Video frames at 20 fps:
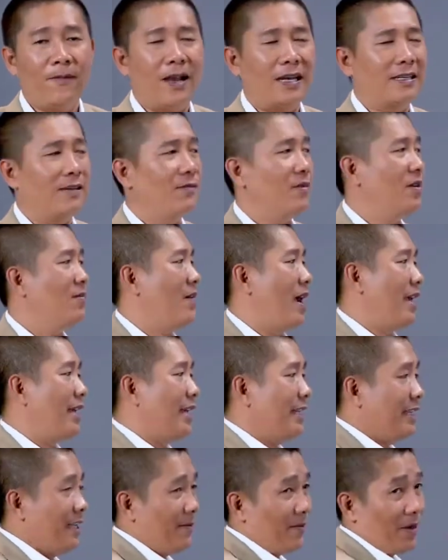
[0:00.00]
và trong những
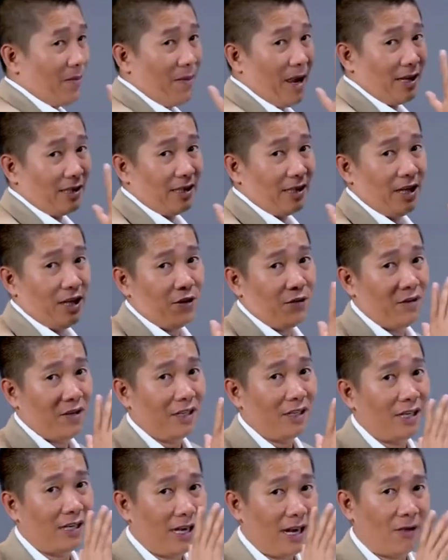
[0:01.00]
bài kế tiếp các bạn sẽ hiểu
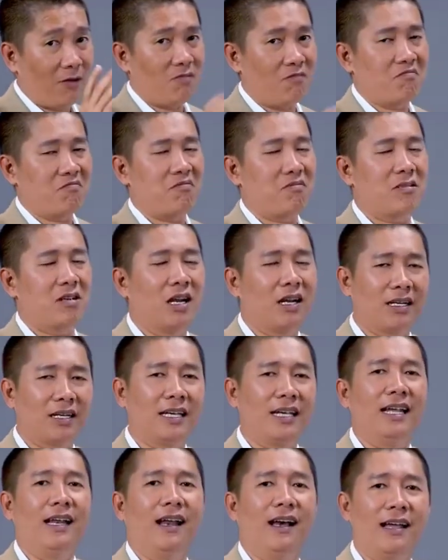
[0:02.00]
được chức năng cực
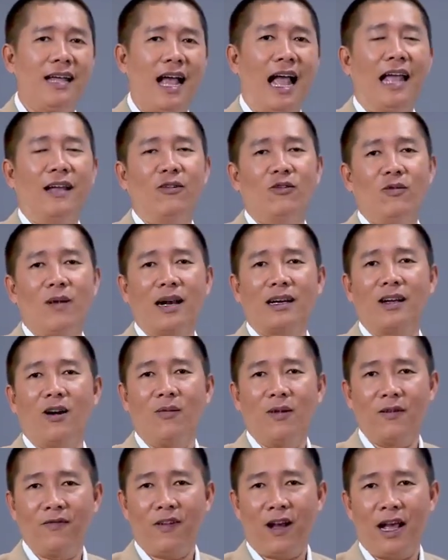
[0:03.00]
kỳ lợi hại của bán
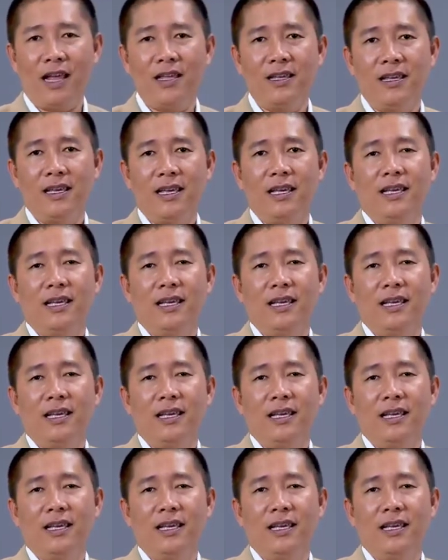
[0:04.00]
cầu bên phải